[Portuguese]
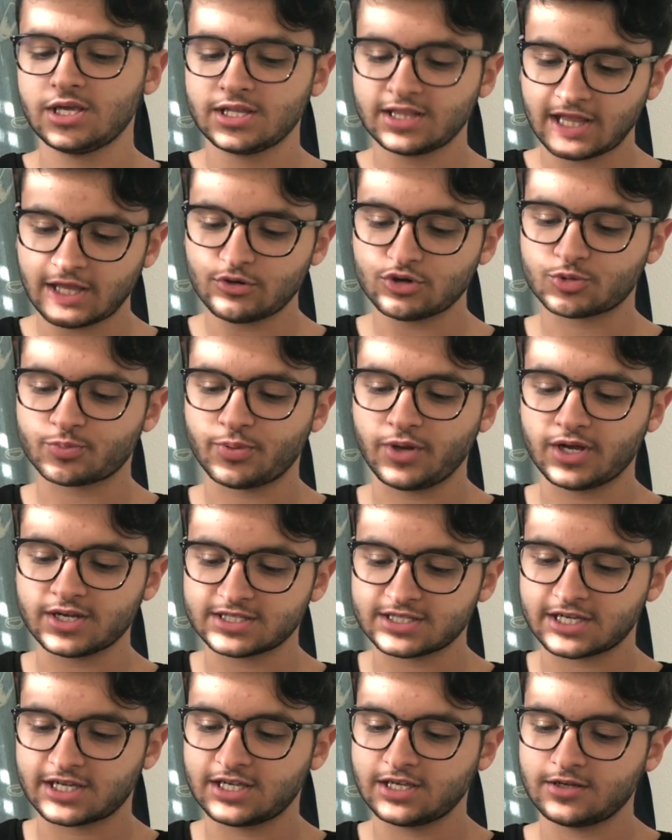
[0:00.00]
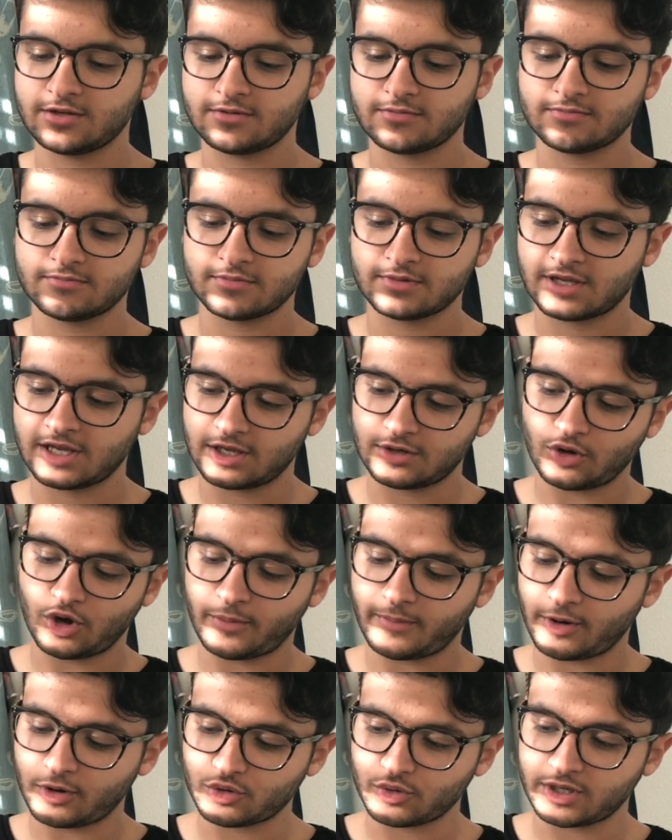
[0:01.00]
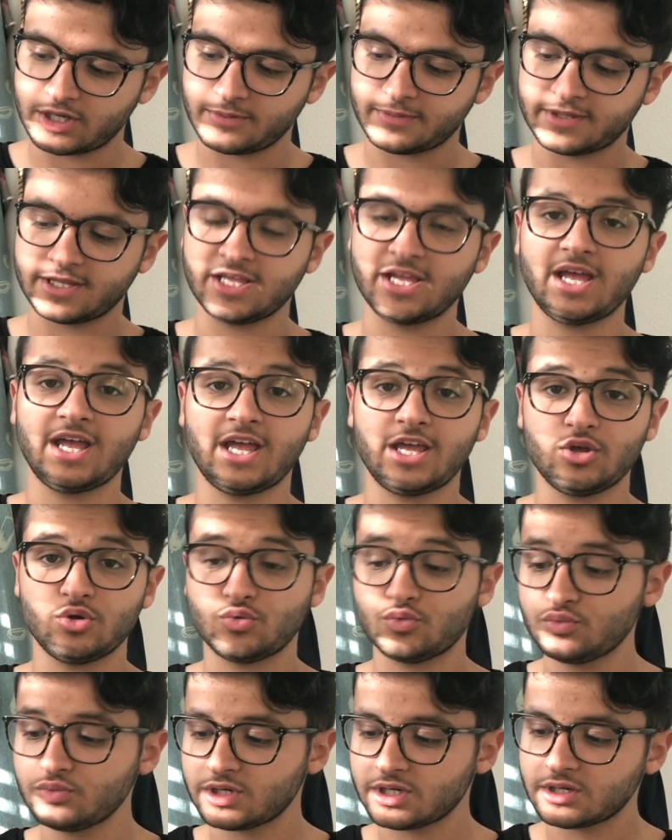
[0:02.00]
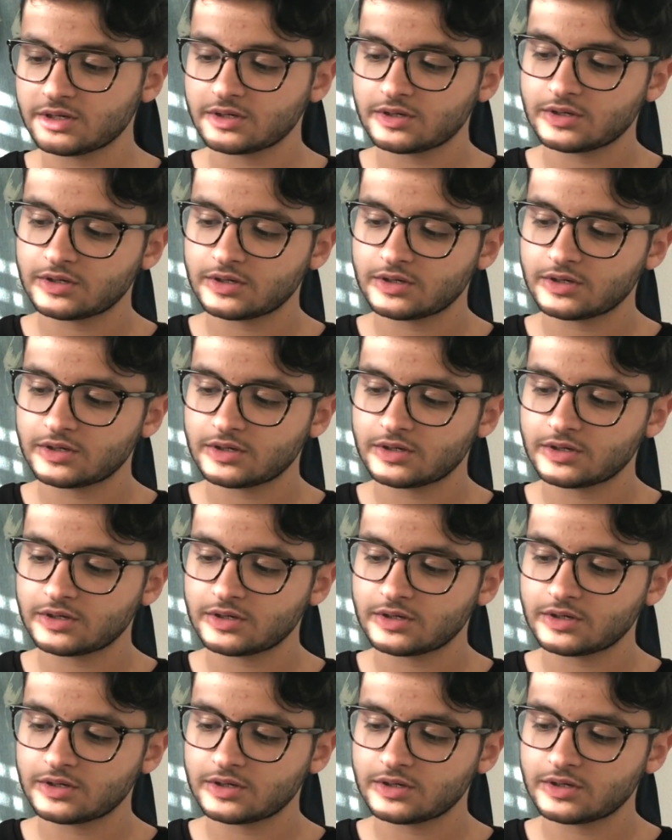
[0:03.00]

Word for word: Tem os plugs aqui, que é normal do NMD R1, né?